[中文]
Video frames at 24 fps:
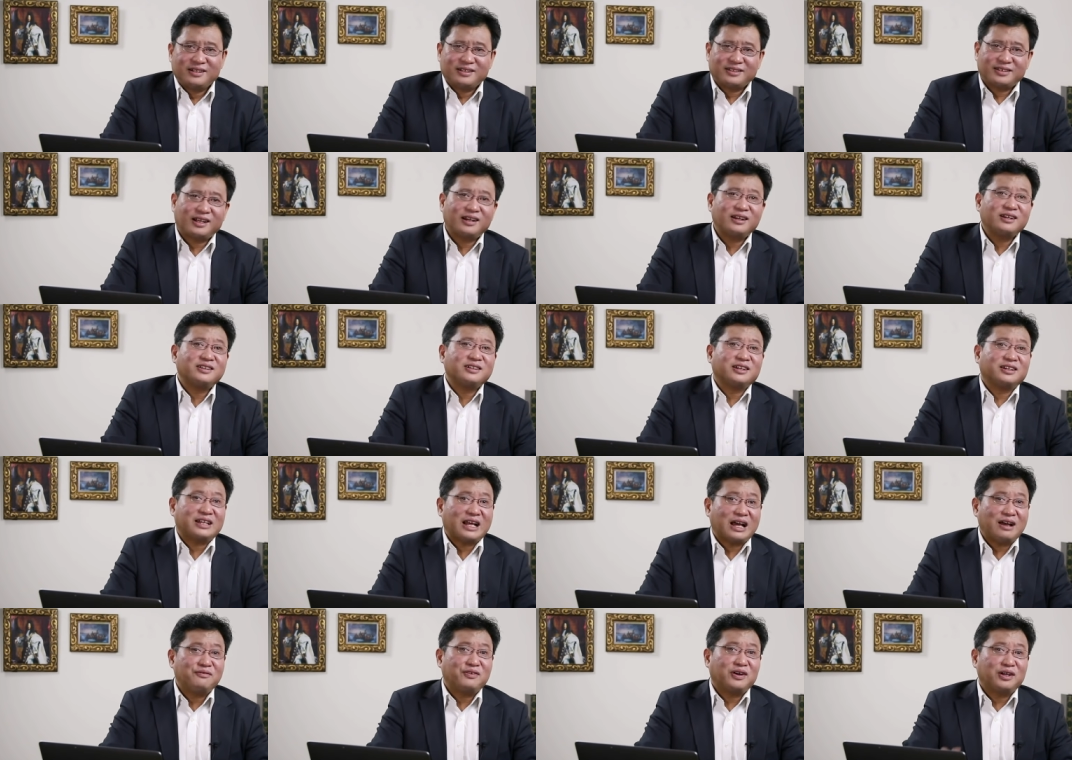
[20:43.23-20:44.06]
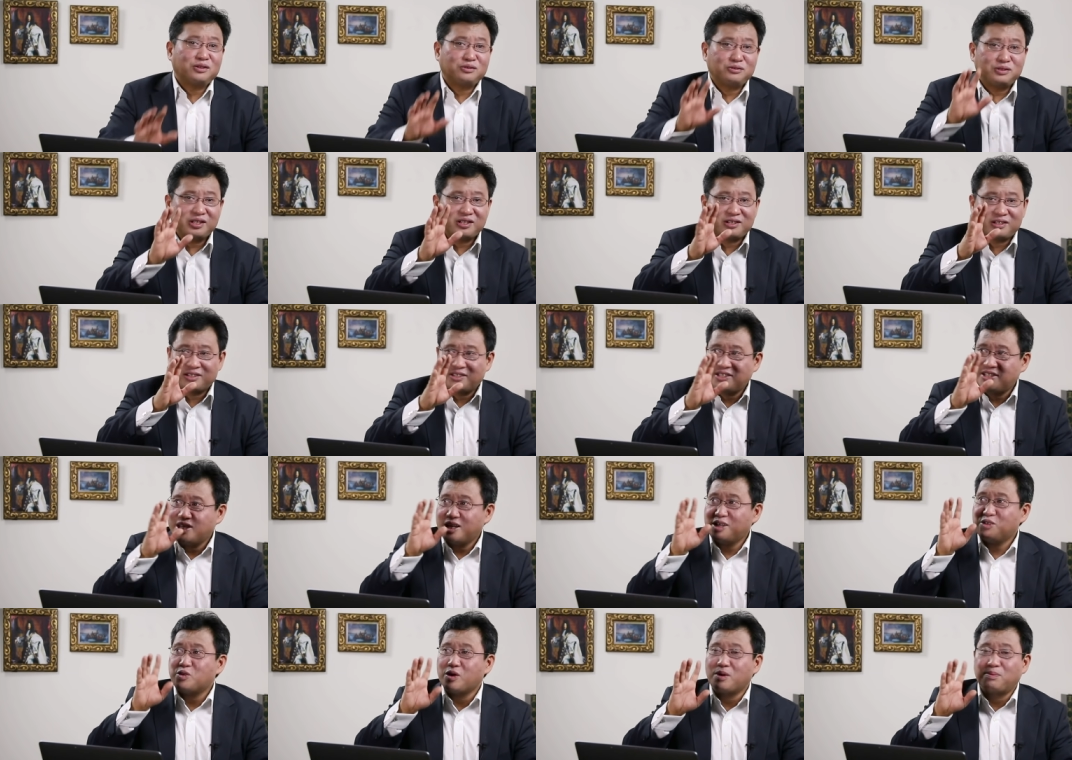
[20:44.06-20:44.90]
当然，这个南方奴隶制
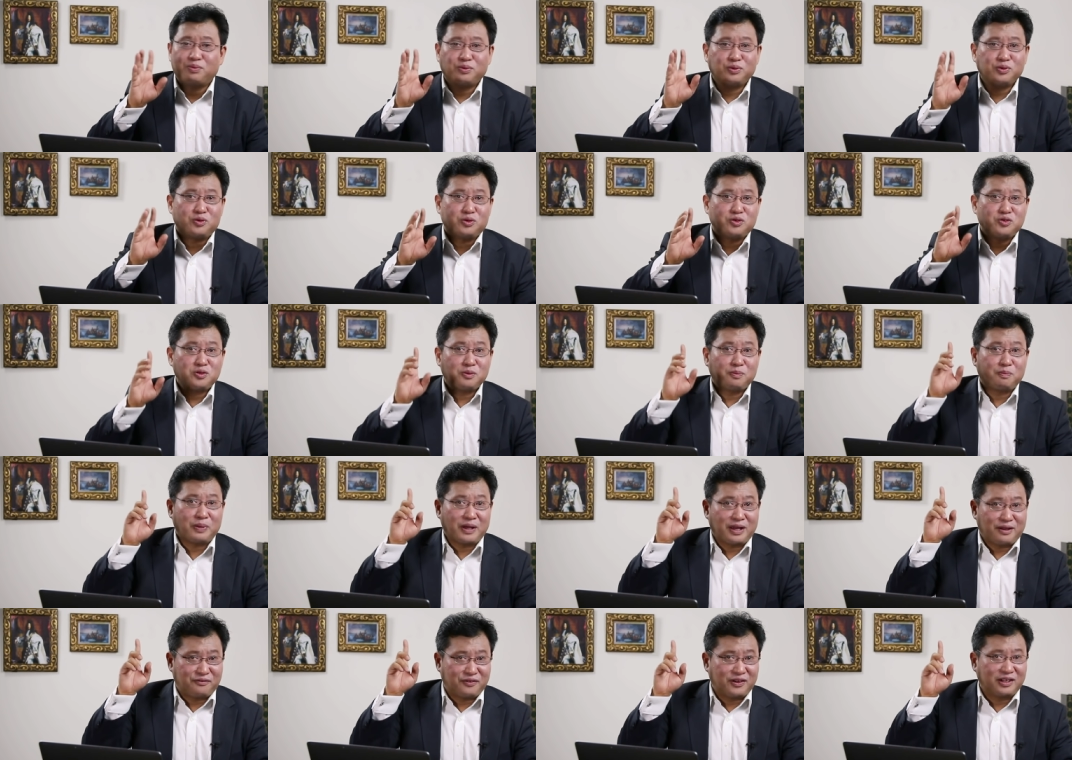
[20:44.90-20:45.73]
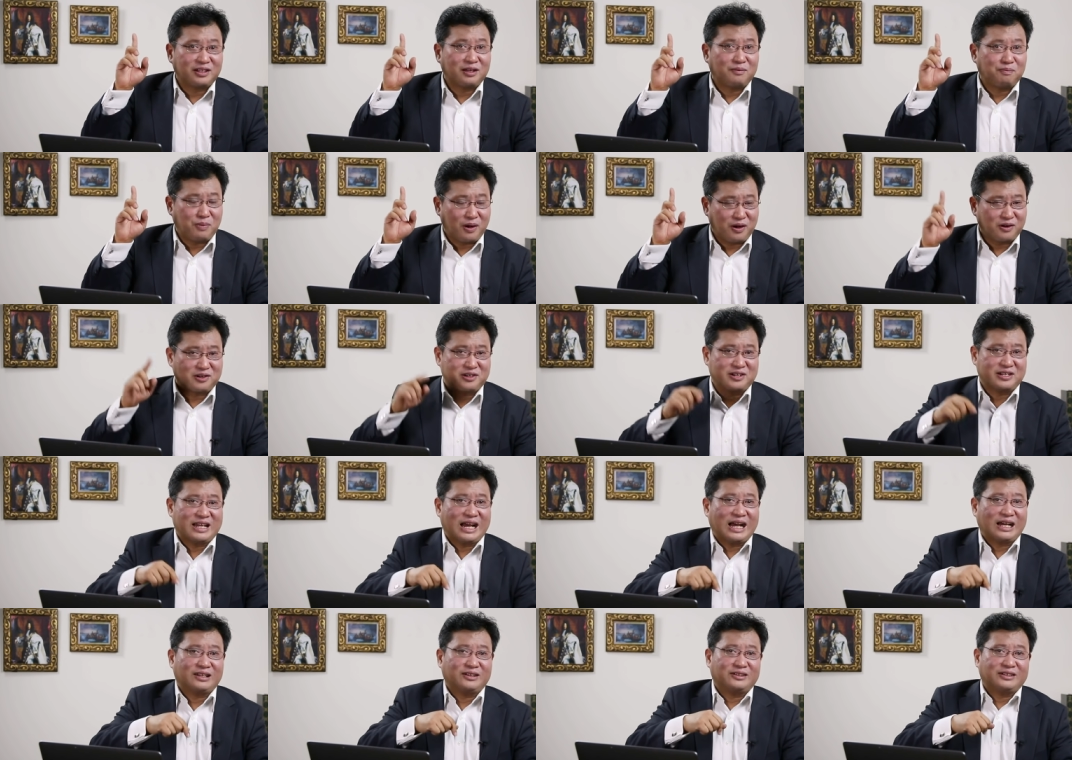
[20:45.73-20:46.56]
坚决不允许北方的报纸
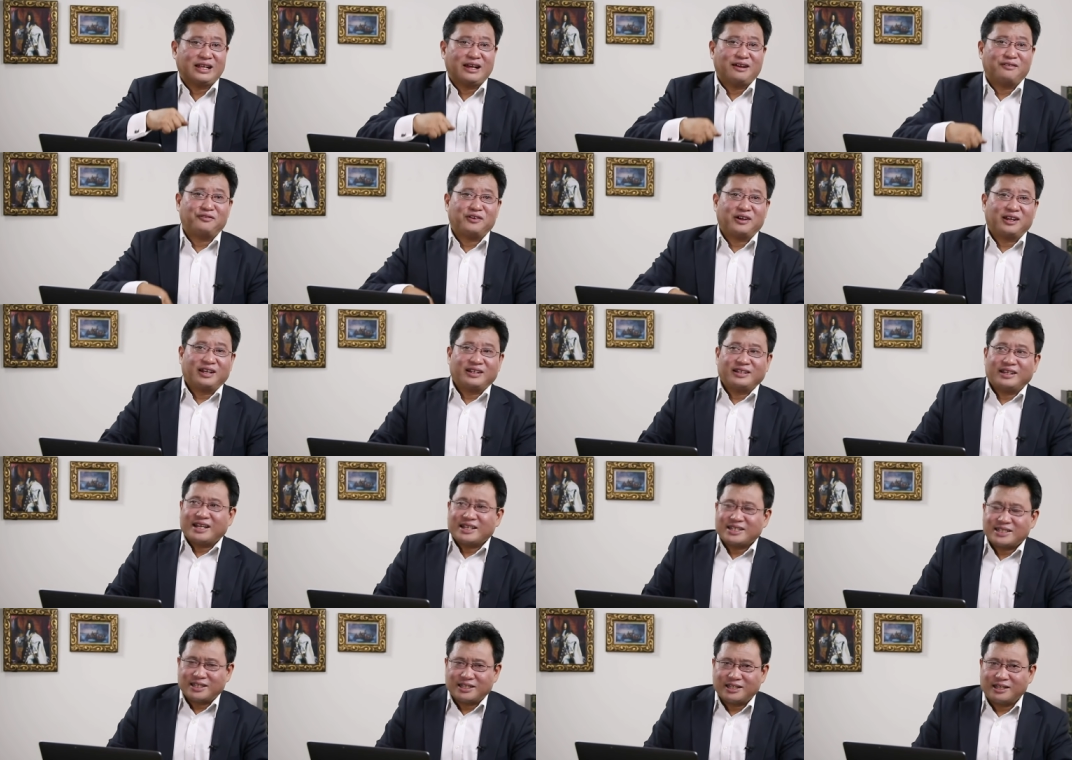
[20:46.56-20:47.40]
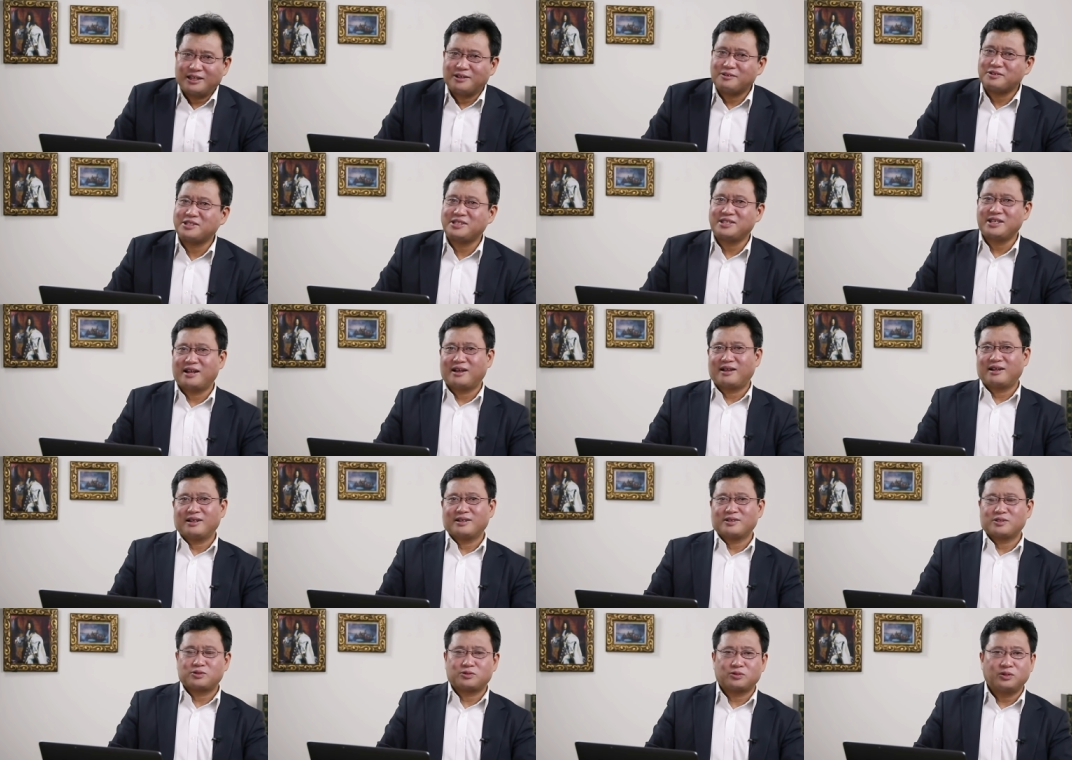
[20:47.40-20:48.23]
拿到南方了，那一下就露馅儿
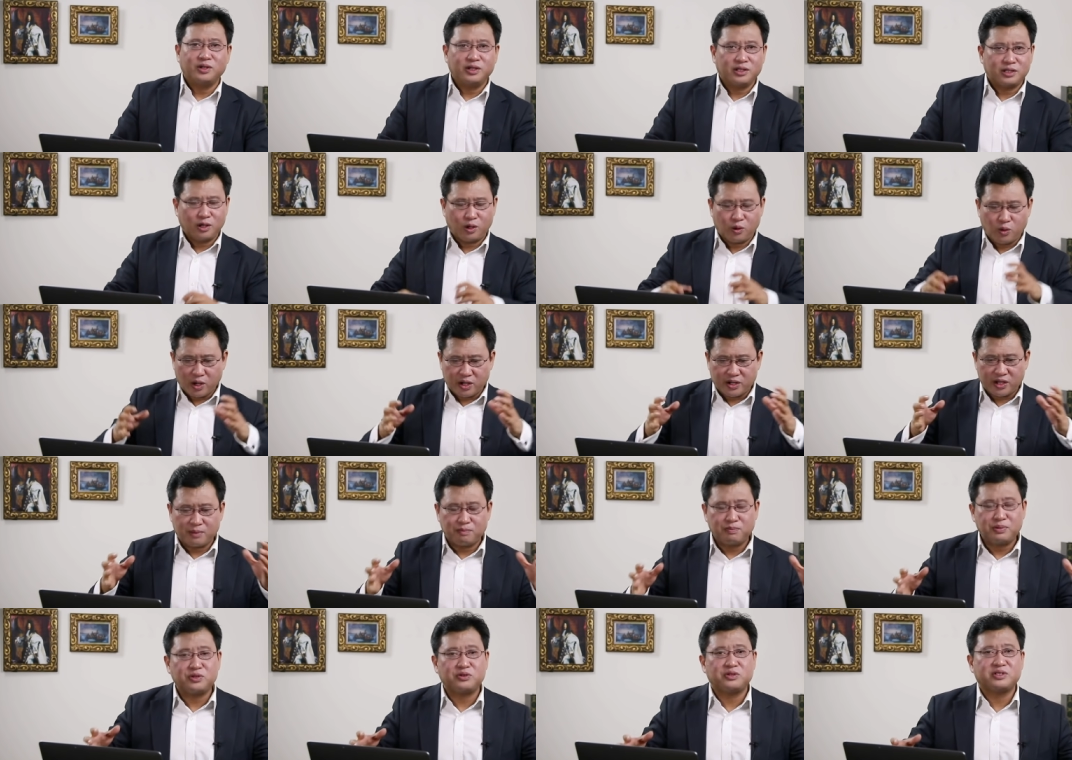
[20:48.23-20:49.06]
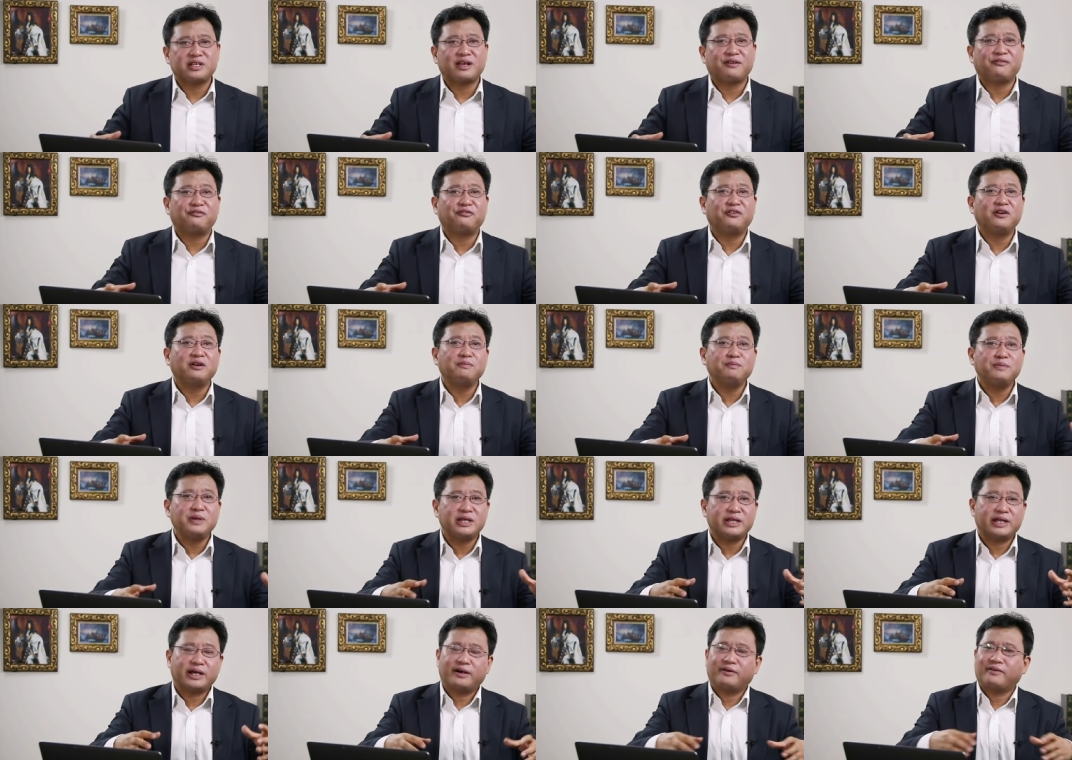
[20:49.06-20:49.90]
了。所有的谎言必须在封
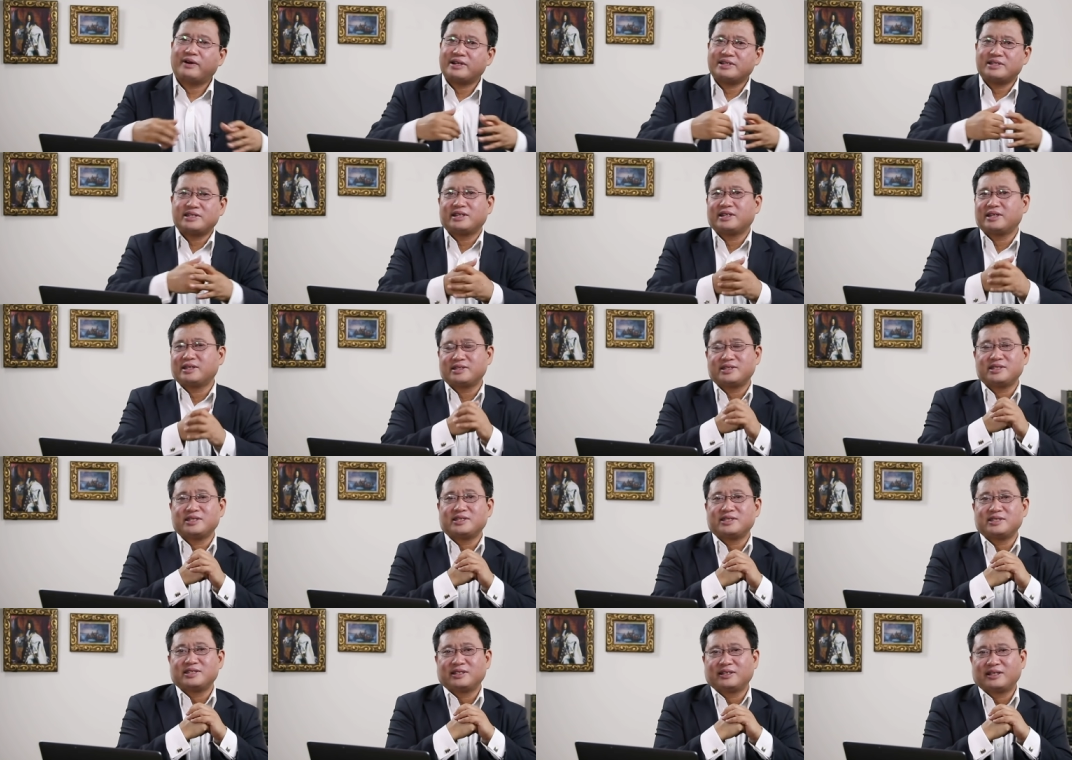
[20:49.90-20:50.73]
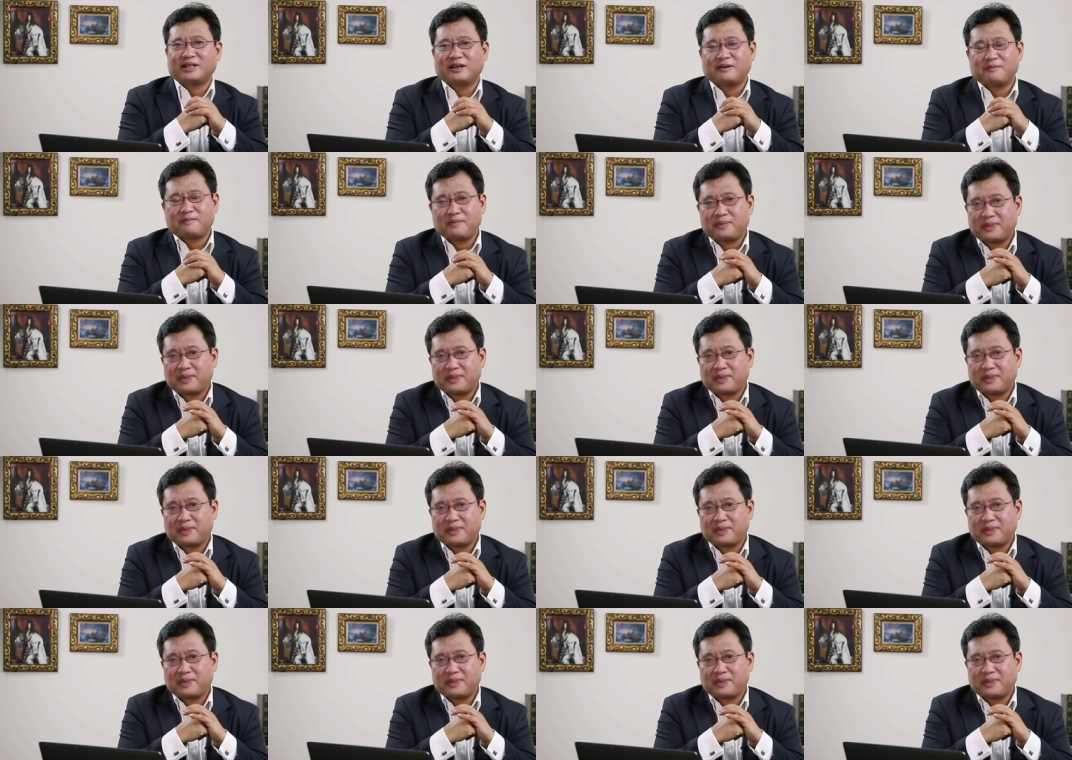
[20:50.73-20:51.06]
闭的环境里进行的。